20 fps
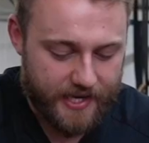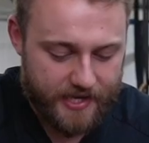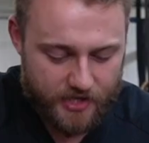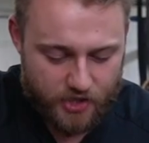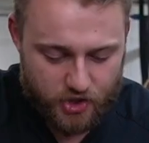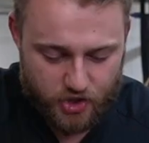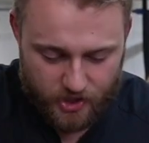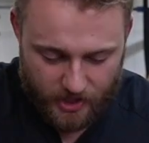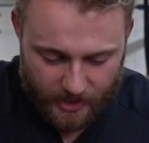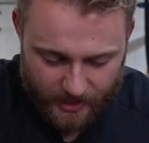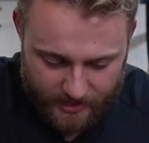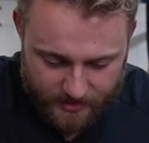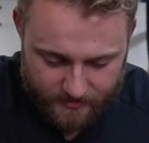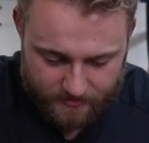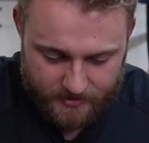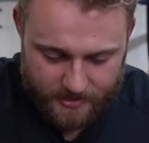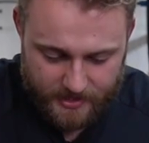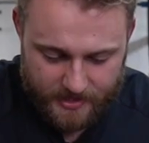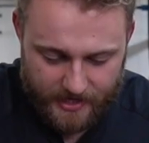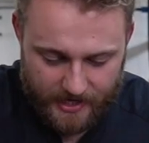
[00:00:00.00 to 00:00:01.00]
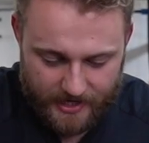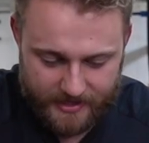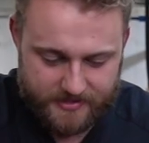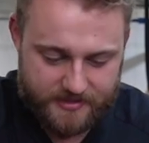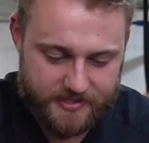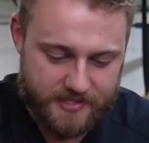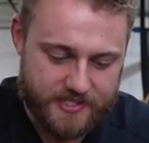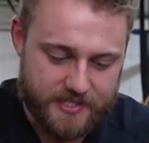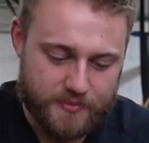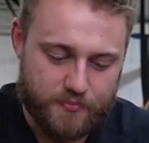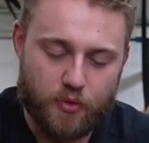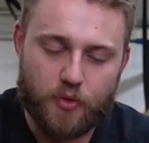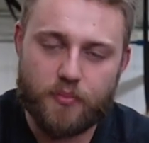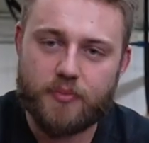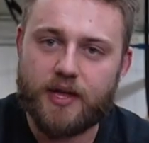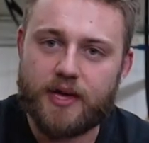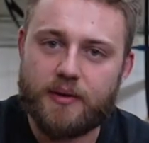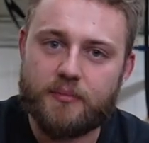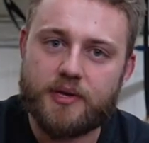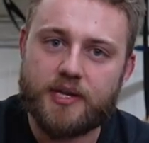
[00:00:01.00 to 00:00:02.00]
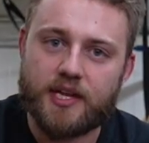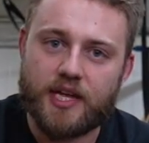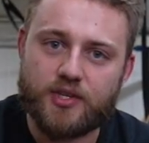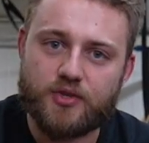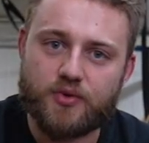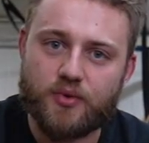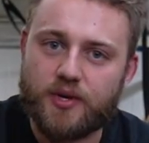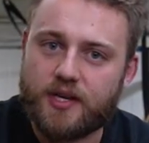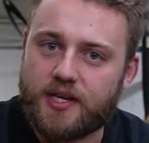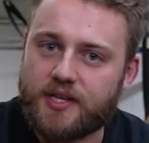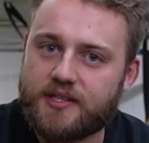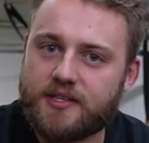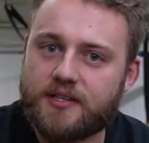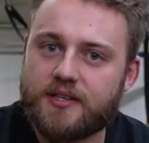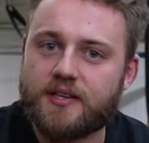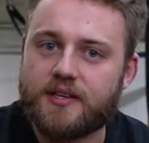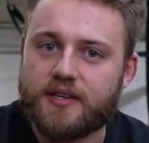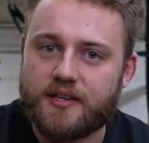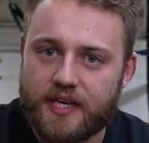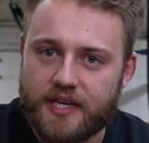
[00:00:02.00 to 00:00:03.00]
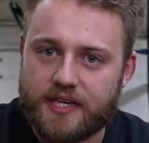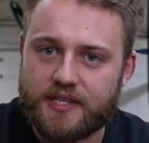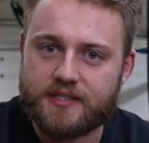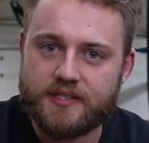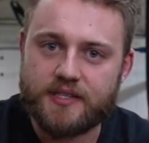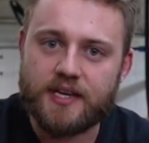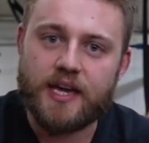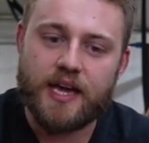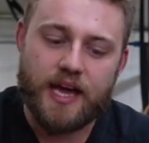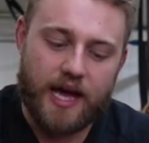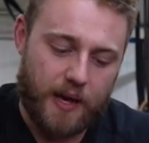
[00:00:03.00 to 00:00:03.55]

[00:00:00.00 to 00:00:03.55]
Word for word: Edelstahl hat diese Probleme natürlich nicht.